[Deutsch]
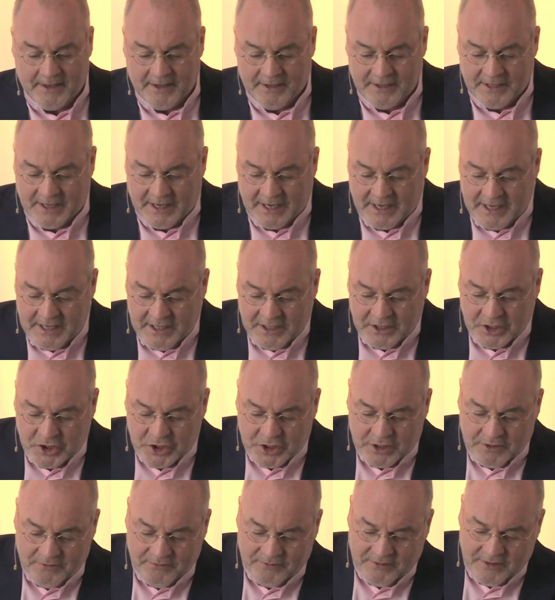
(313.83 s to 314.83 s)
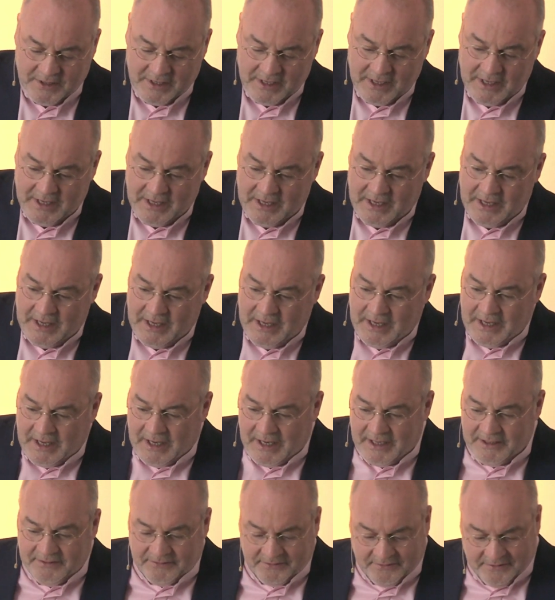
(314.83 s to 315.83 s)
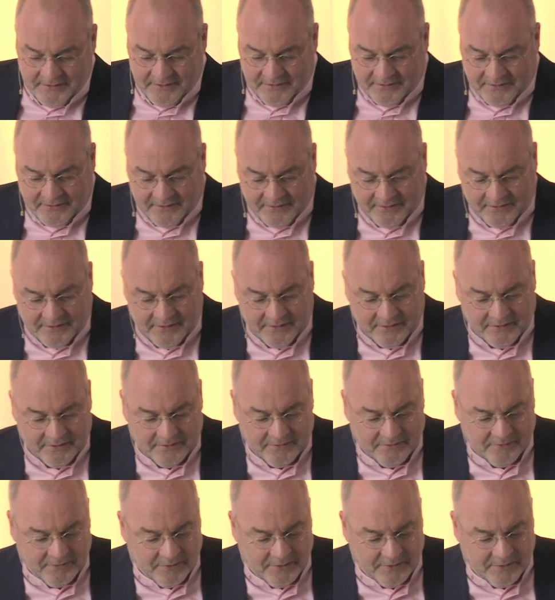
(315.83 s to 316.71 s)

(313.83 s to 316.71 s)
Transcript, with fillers: In der Heiligen Schrift heißt es